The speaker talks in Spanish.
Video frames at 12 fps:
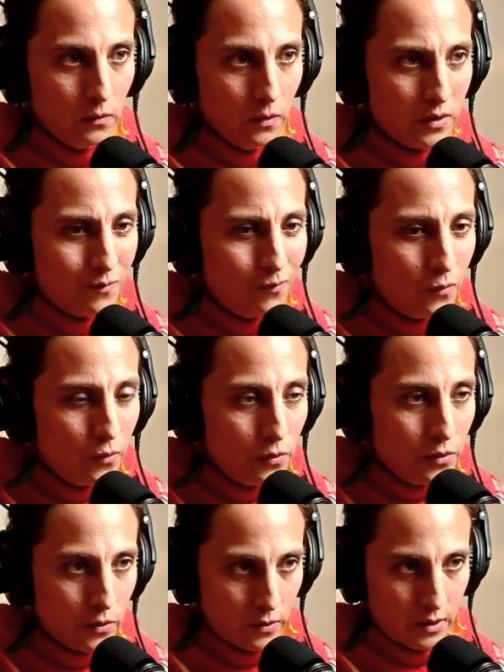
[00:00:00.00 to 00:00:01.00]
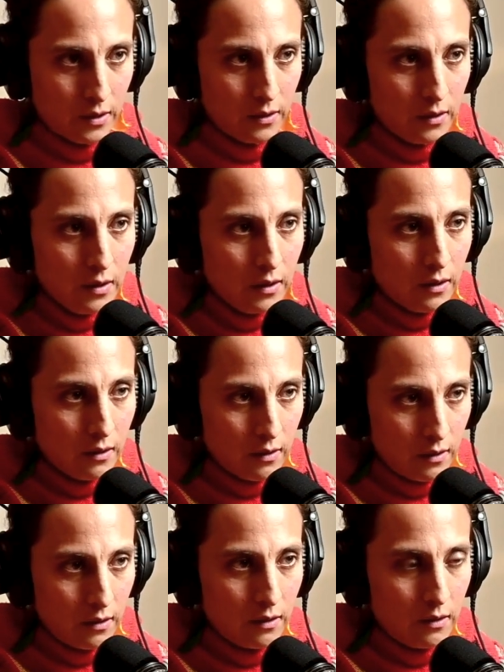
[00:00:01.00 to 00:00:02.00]
es mucho que,
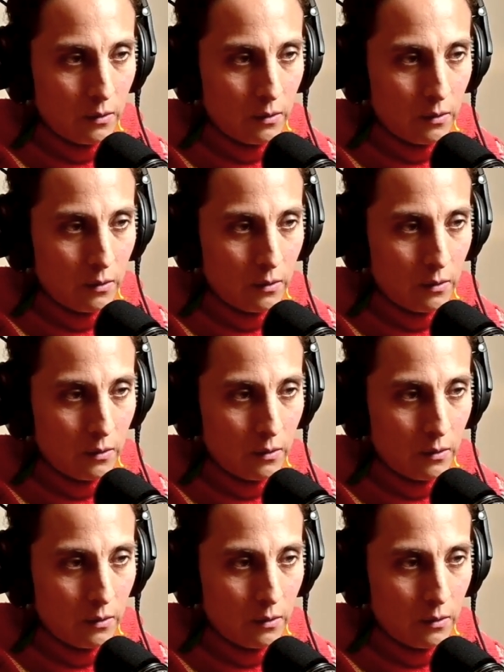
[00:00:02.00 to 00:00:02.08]
eh,